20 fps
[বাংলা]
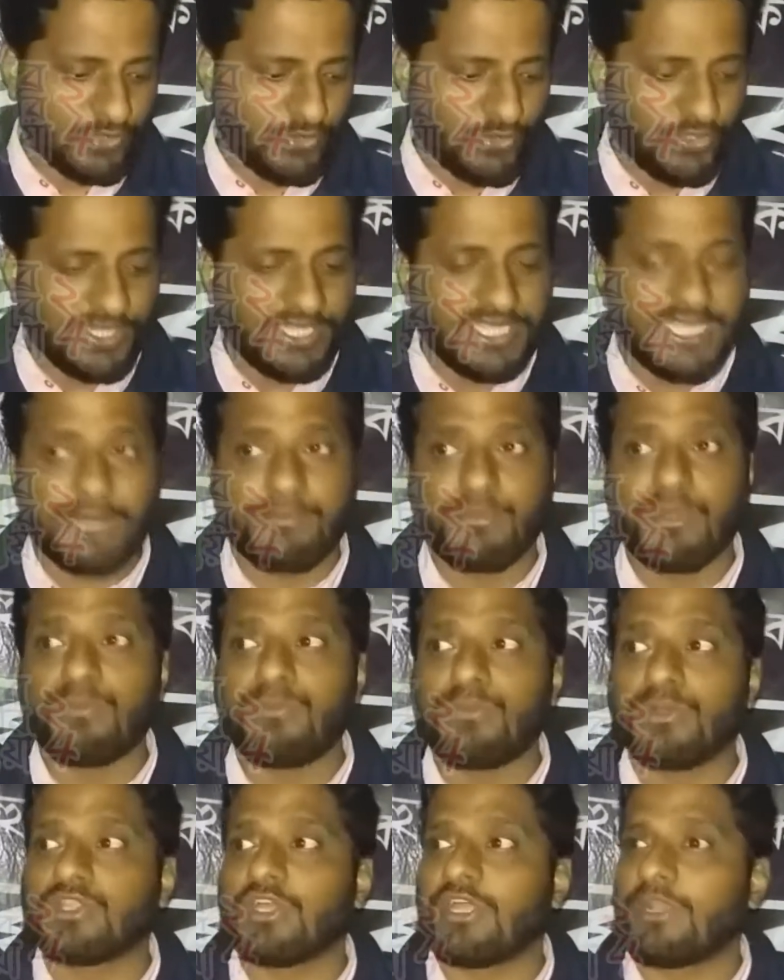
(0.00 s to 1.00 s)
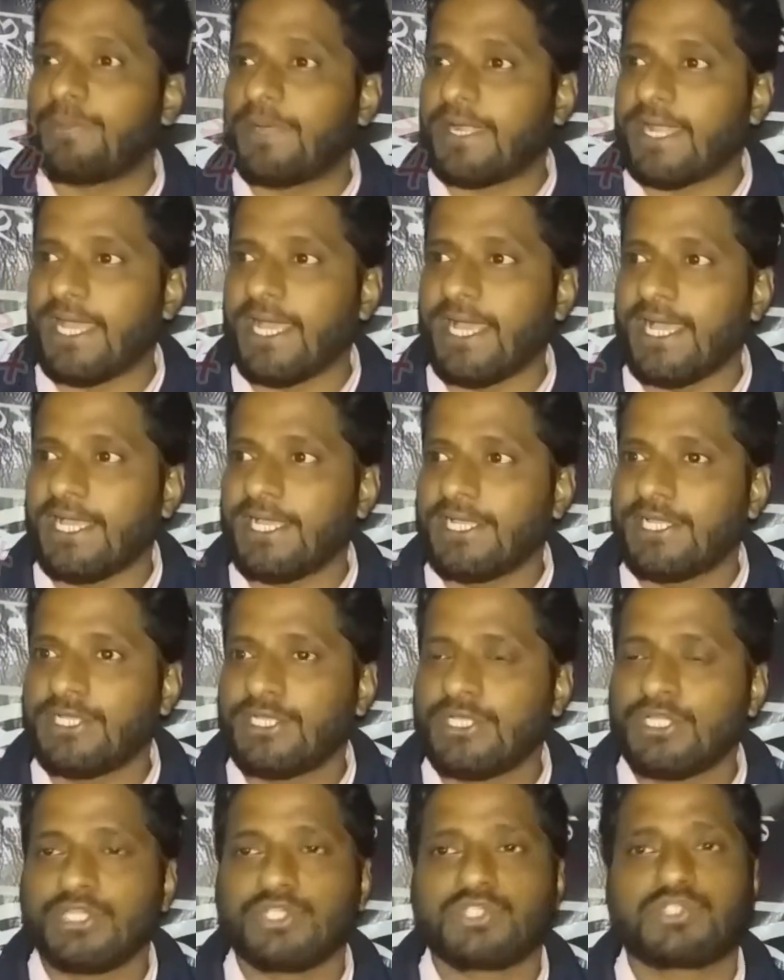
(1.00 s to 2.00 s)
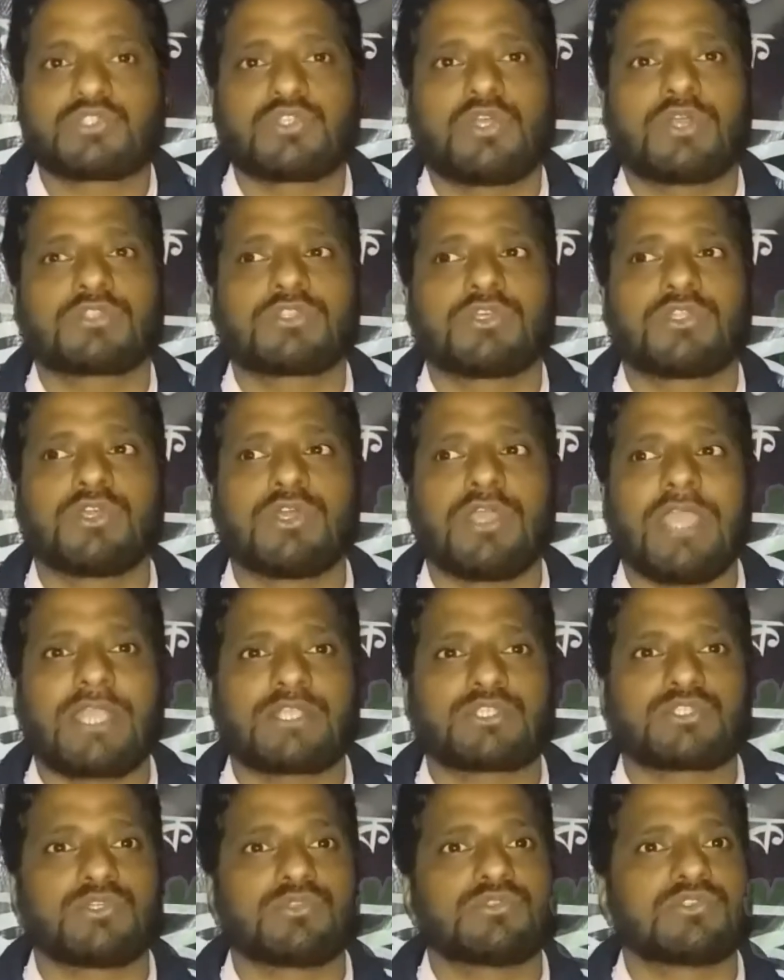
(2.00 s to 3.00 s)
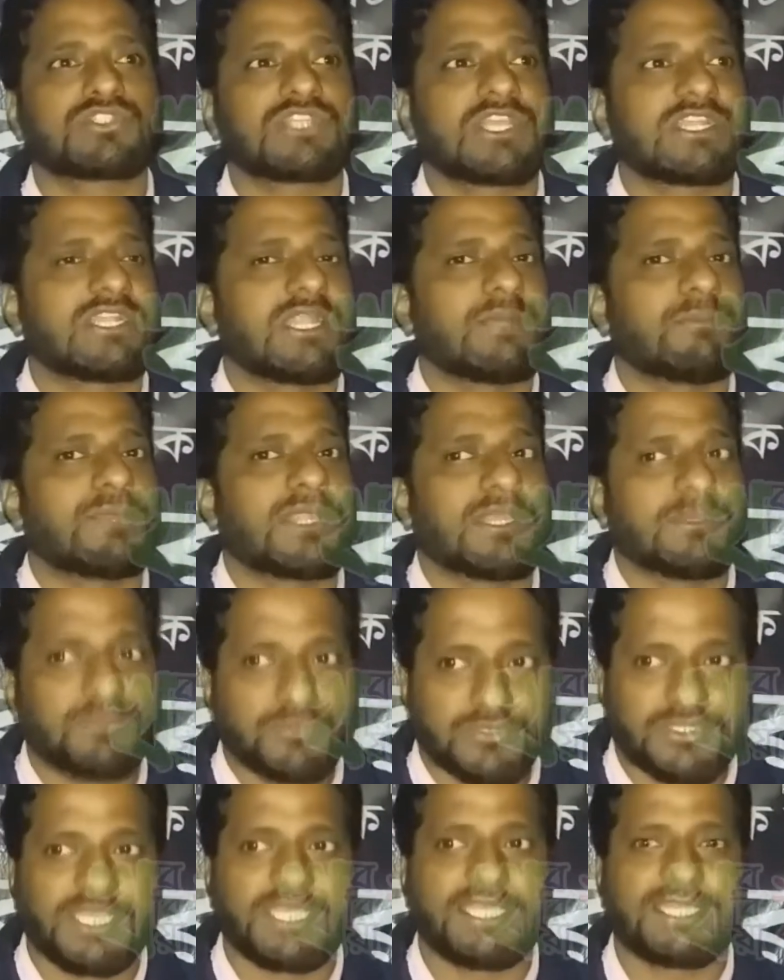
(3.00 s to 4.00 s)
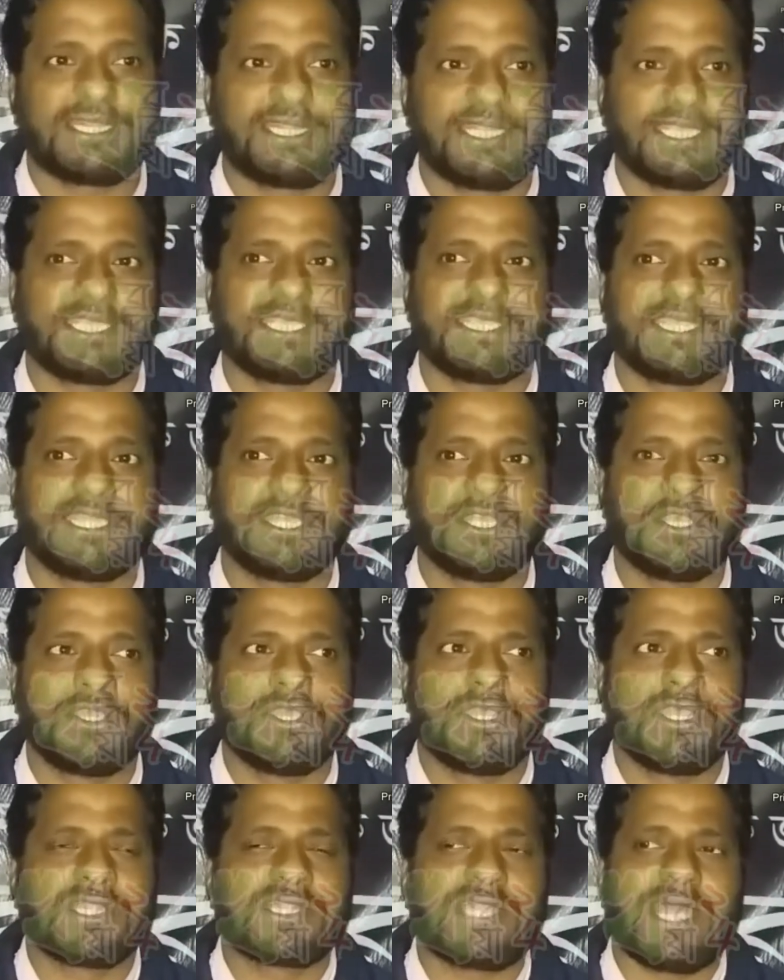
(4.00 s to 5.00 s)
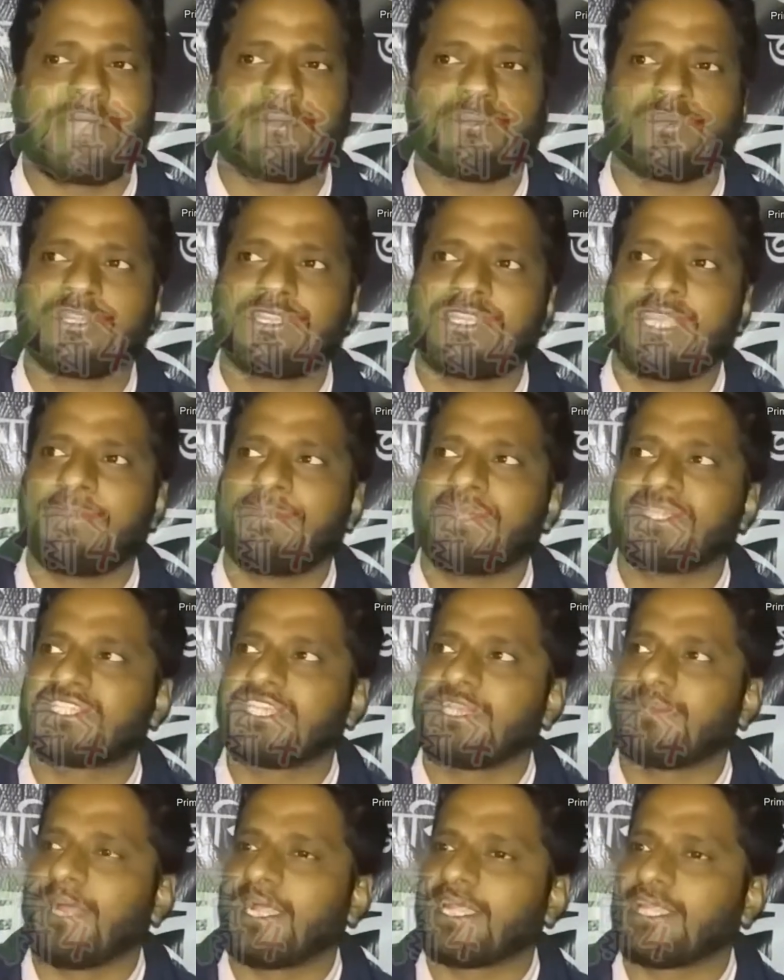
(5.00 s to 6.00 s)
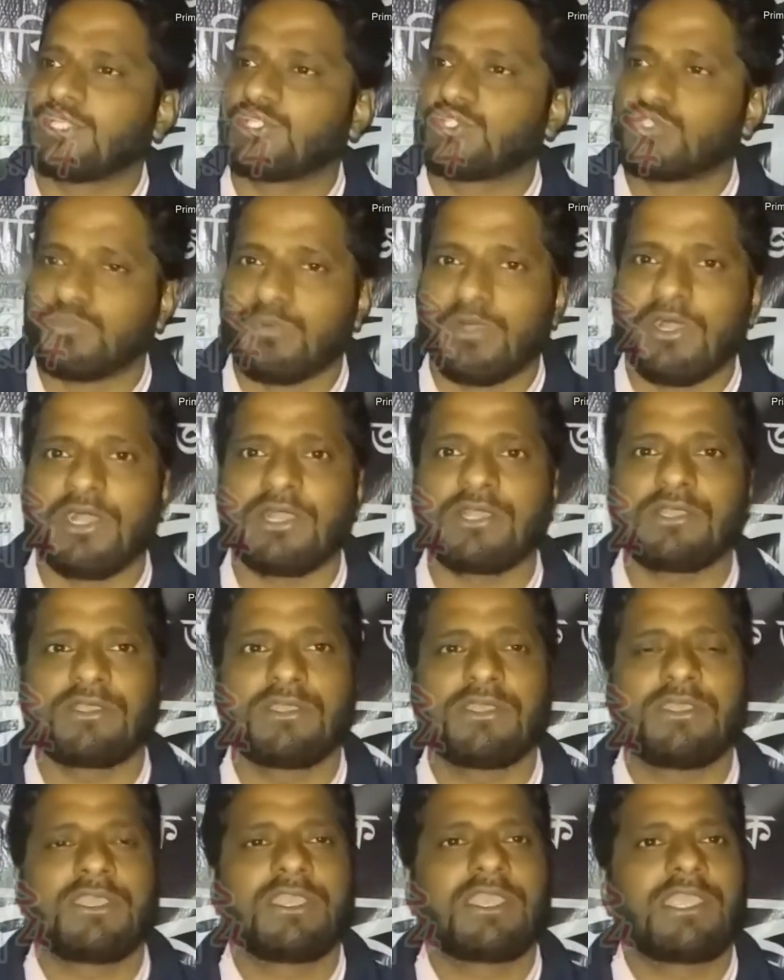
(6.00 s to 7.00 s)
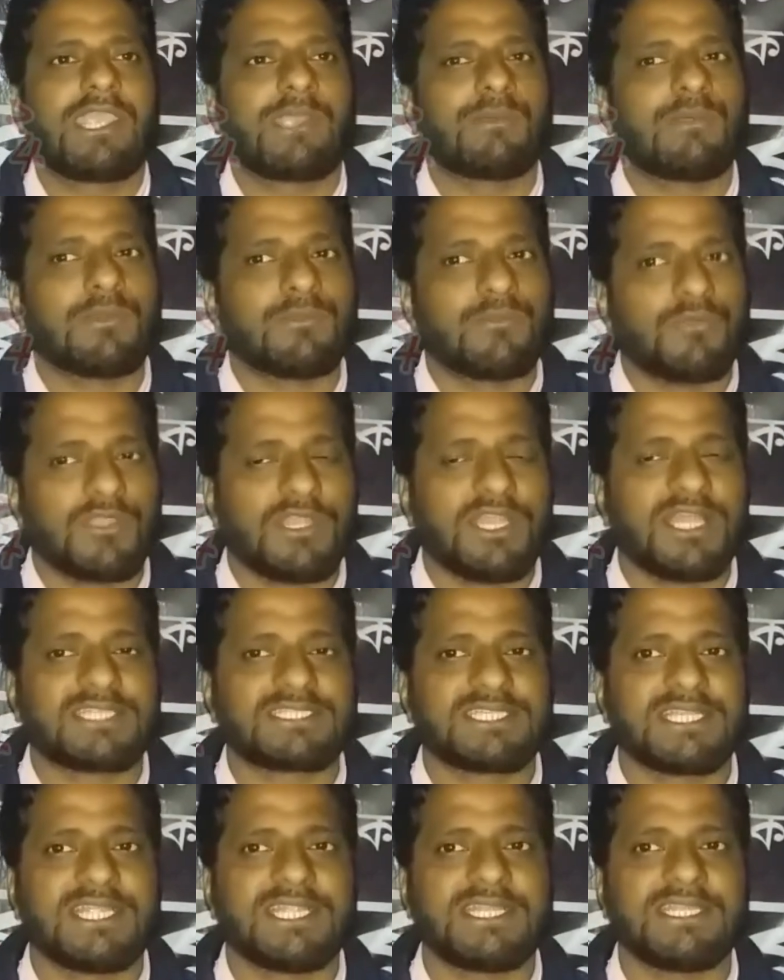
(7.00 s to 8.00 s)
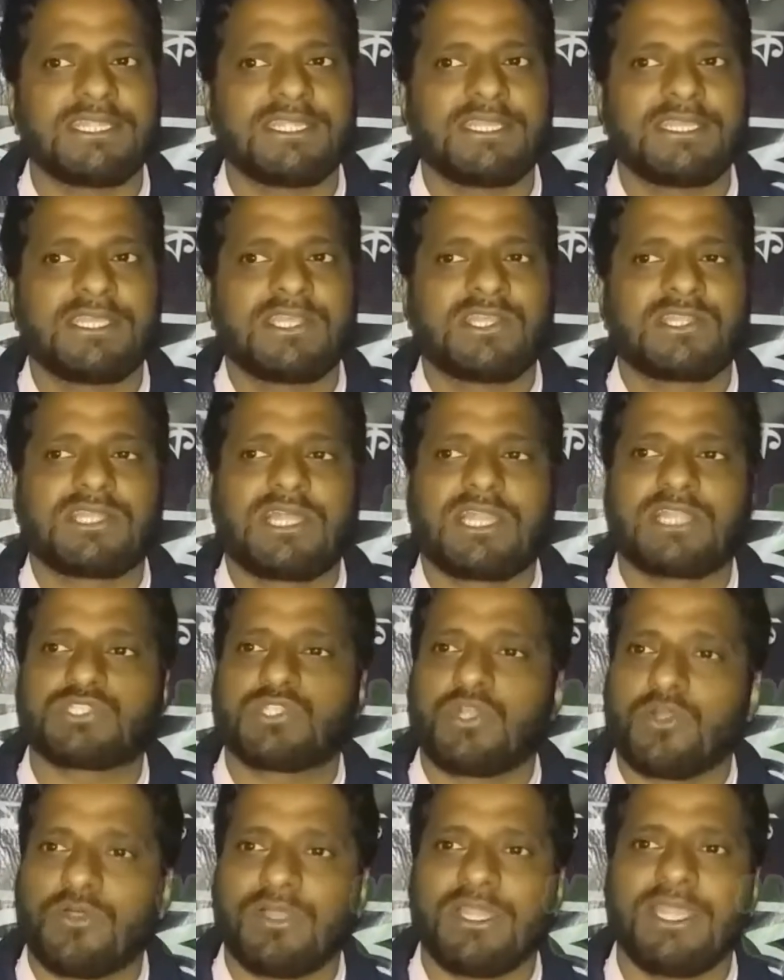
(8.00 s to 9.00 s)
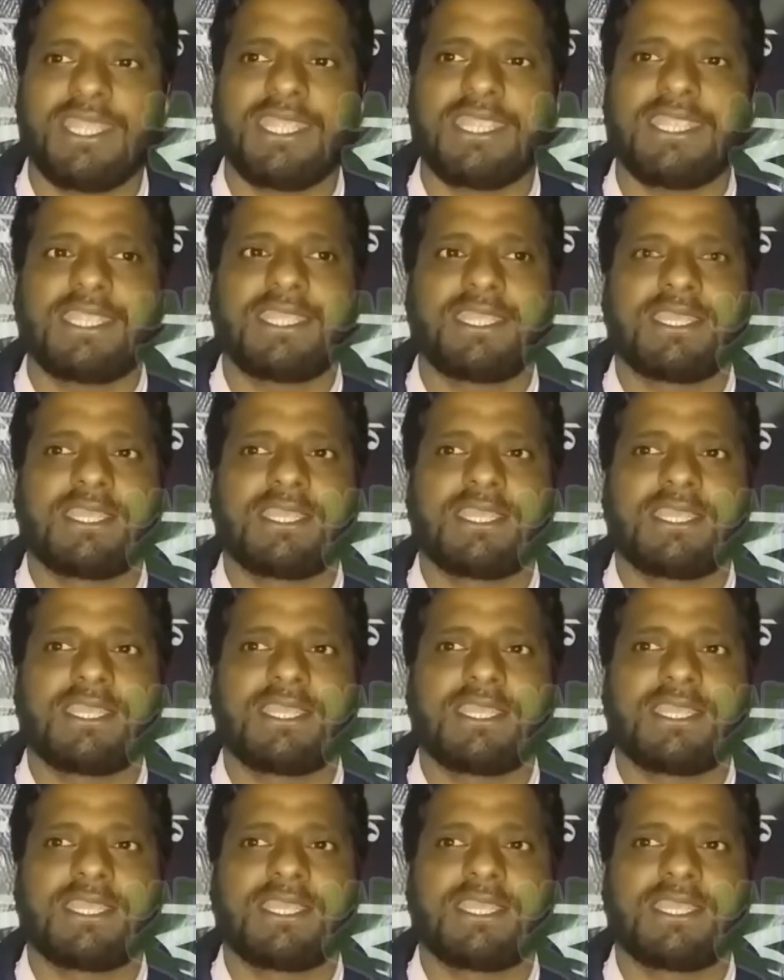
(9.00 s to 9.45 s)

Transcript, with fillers: করিয়া ব্রহ্মতল পাড়া সতেরো একশো উনষাট নম্বর বুথে থেকে তার মধ্যে বেশিরভাগই যুবক এবং মহিলা ছিলেন তারা সকলেই